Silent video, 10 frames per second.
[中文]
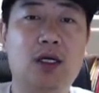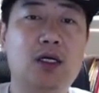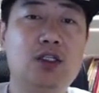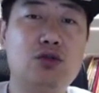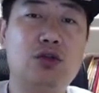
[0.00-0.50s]

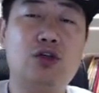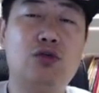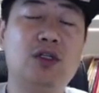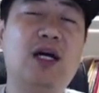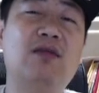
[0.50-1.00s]
就算出
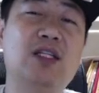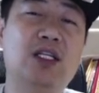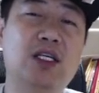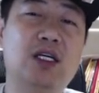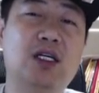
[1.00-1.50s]
了大问
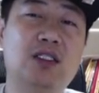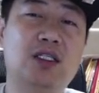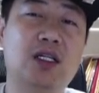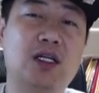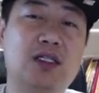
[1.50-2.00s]
题，各
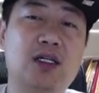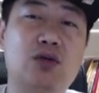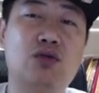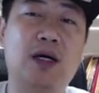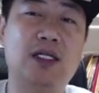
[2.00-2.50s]
自的三
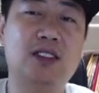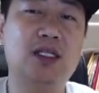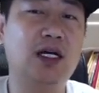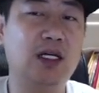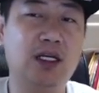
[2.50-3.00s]
姑妈四
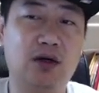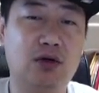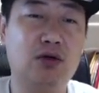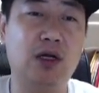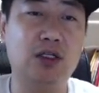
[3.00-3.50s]
大爷也
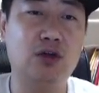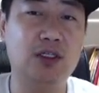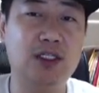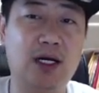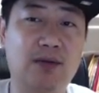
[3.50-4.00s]
会过来劝
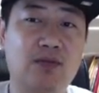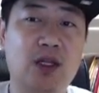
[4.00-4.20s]
架，